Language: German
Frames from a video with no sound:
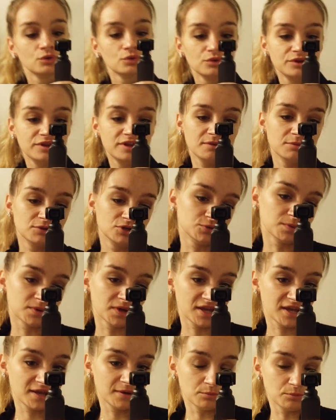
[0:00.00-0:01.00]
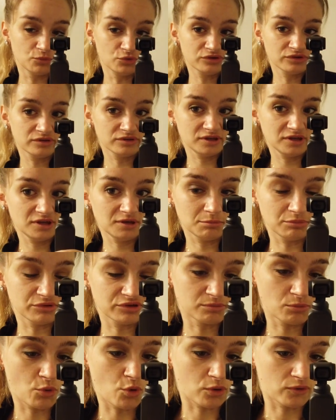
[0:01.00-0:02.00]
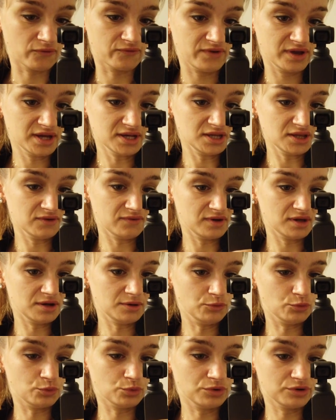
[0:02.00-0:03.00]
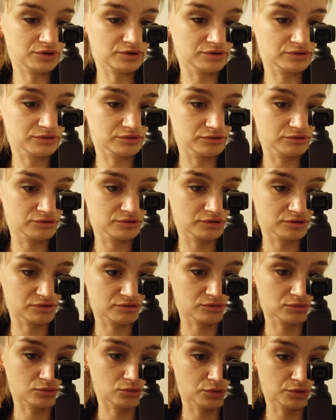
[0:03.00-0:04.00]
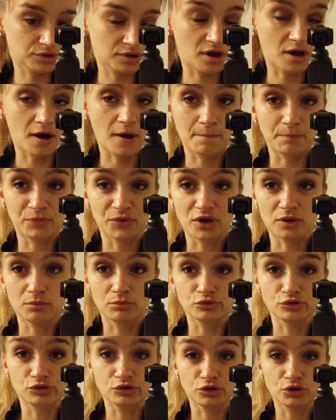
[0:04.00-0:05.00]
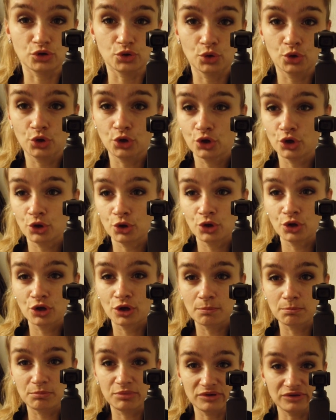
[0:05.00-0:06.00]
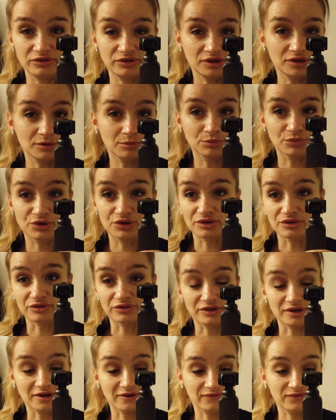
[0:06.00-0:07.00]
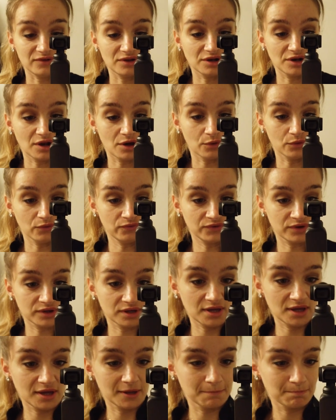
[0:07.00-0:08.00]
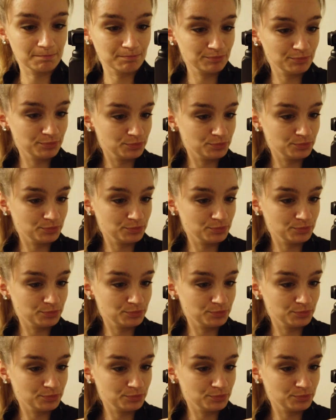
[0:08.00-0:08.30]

Und dementsprechend müssen die bis morgen fertig werden und das ist jetzt so heute Abend ein bisschen busy mit sehr vielen Aufträgen.